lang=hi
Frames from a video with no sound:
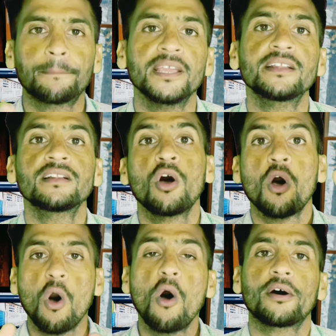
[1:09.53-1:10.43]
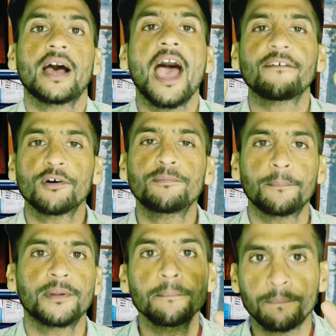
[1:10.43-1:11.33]
फिफ्टीन और आईफोन
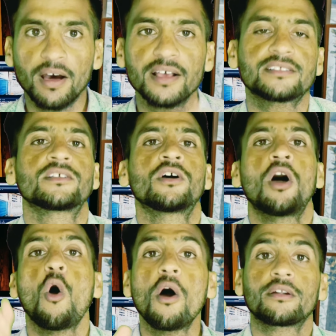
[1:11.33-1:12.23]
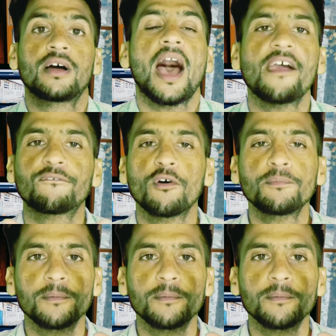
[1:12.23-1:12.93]
फिफ्टीन प्लस और आईफोन